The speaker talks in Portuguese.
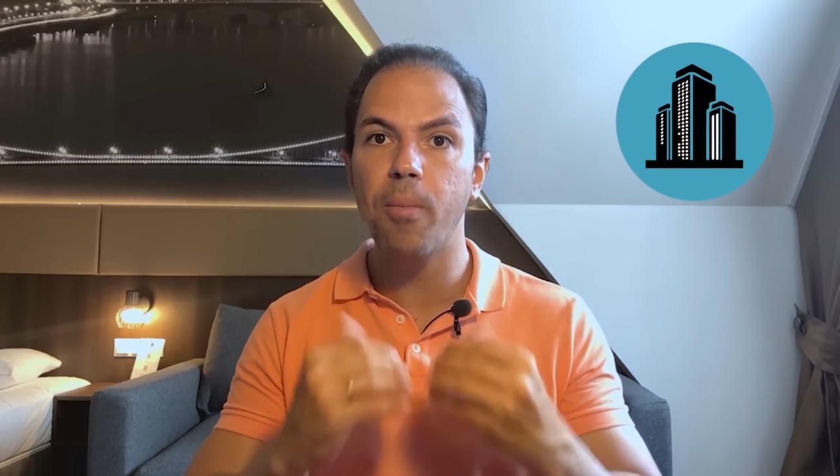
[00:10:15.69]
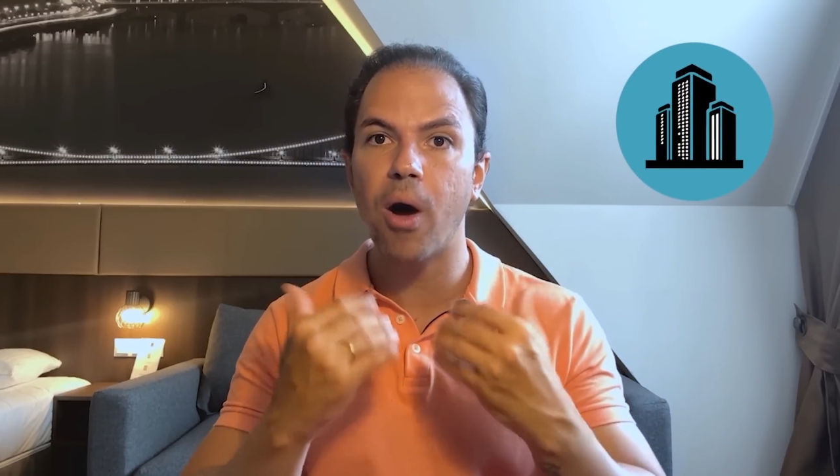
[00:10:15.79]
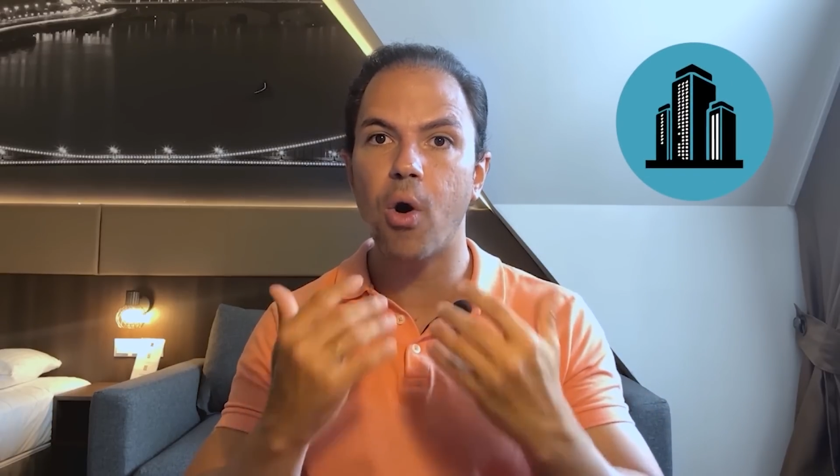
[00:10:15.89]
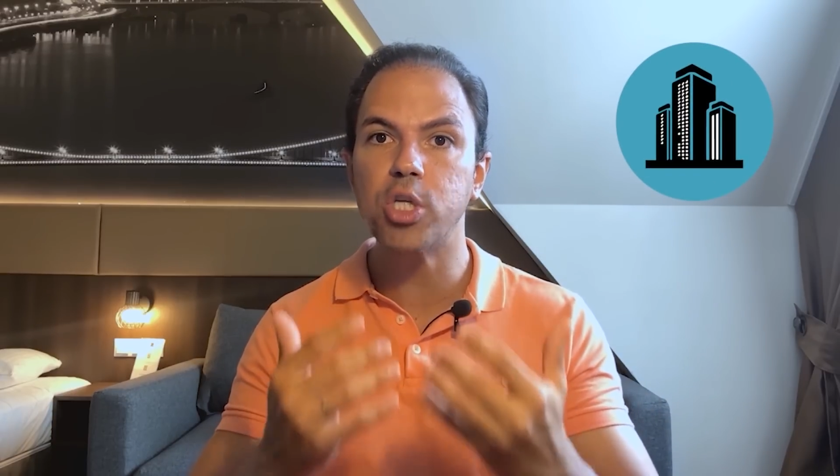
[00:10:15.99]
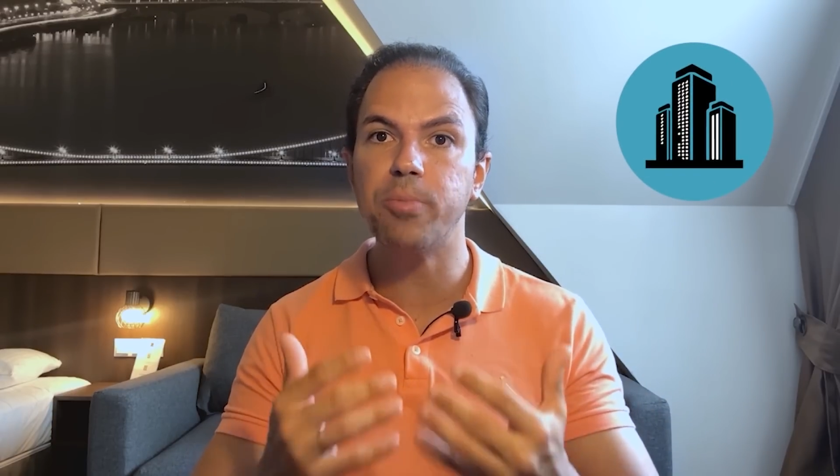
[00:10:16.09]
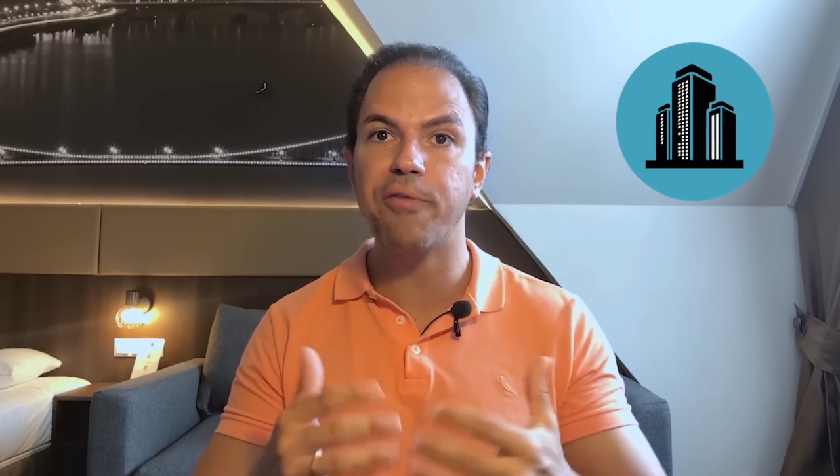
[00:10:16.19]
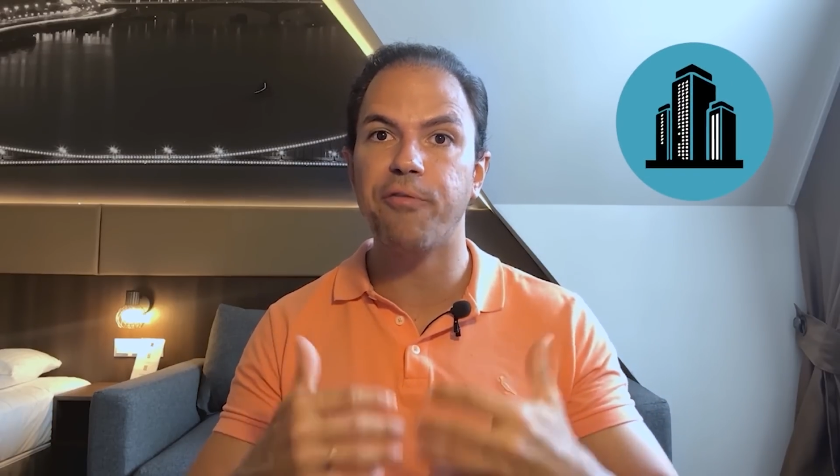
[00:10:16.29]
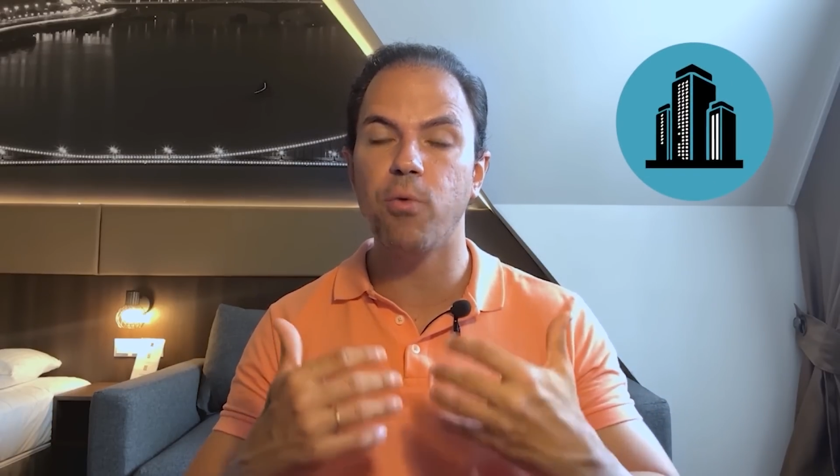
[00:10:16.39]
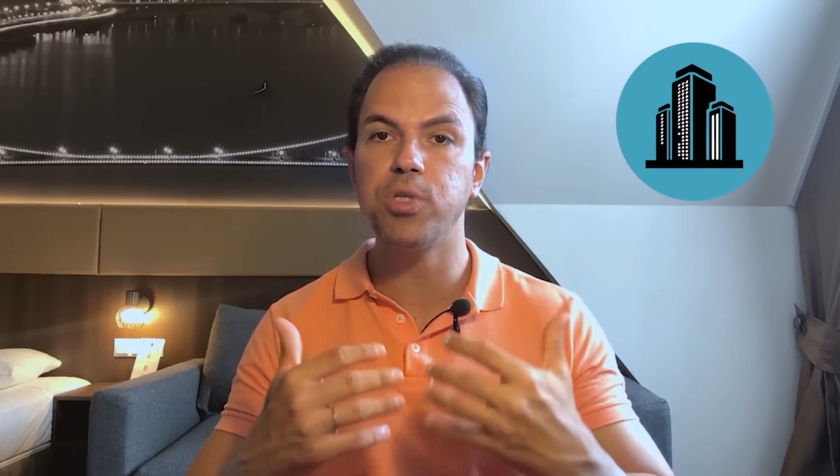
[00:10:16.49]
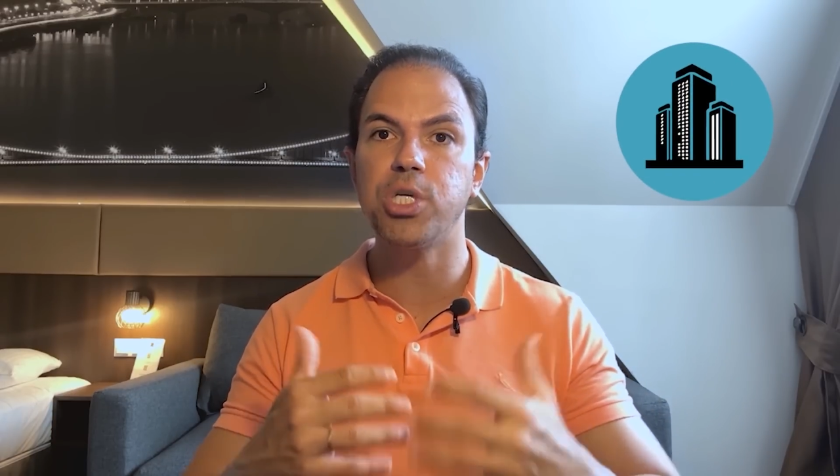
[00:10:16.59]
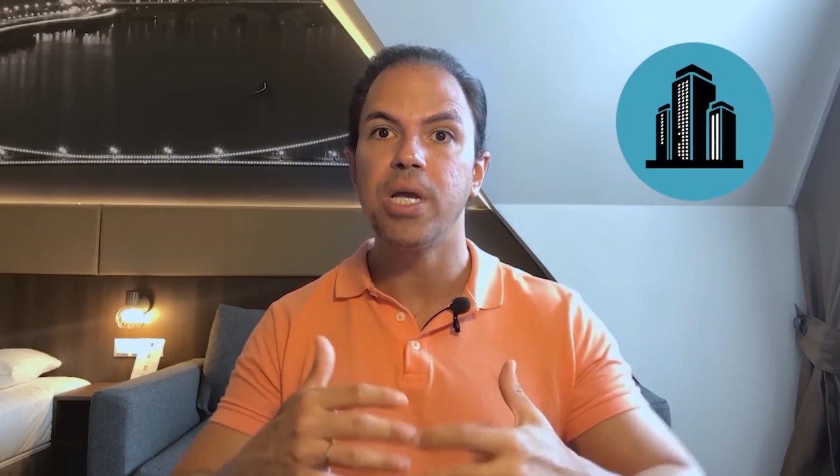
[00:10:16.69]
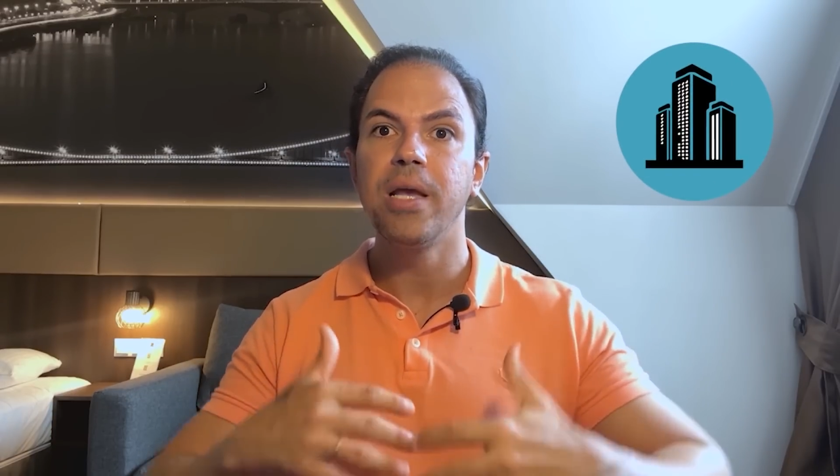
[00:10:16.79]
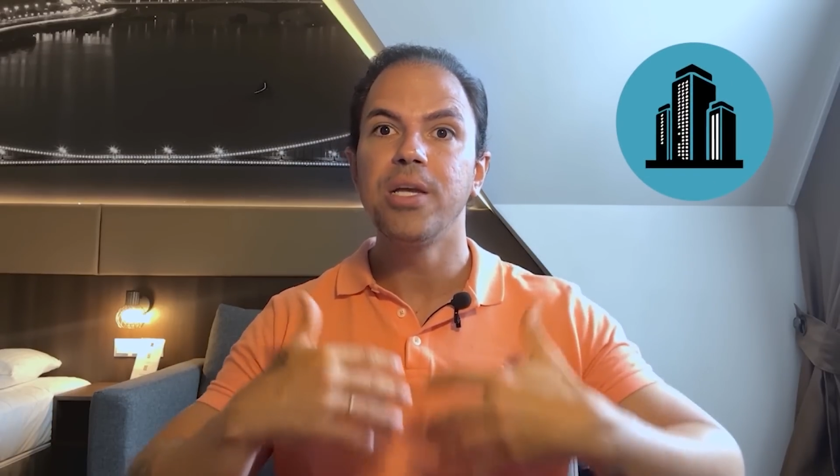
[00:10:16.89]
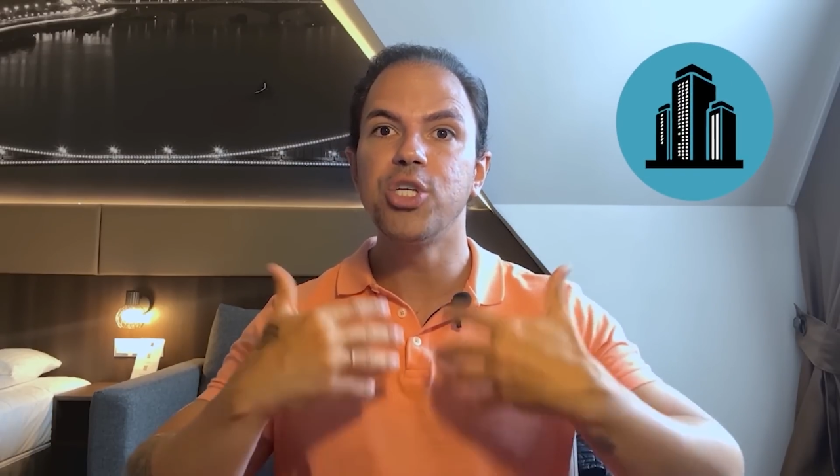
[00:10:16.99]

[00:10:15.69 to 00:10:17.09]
é uma ótima fonte